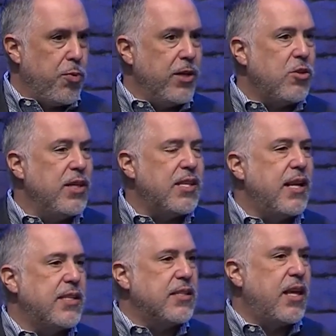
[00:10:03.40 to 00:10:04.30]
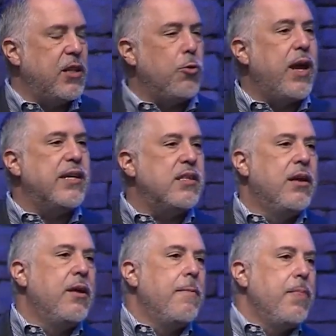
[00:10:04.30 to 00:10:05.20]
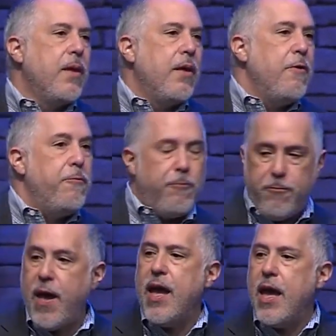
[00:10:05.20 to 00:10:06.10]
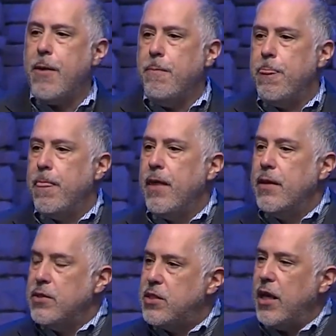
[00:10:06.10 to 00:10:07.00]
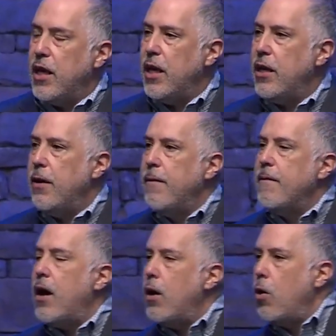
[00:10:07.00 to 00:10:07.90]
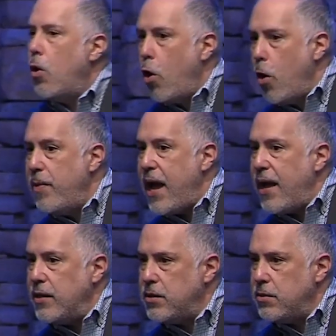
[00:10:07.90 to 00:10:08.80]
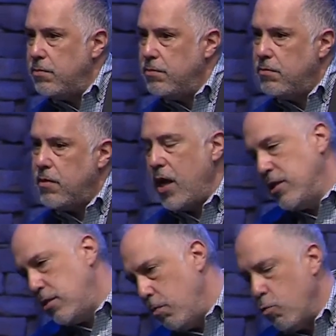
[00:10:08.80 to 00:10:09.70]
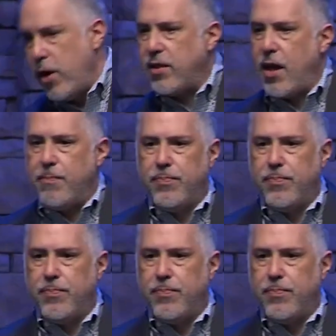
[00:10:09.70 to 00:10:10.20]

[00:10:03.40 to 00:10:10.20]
Por eso dice las escrituras, fe sin obras es muerta.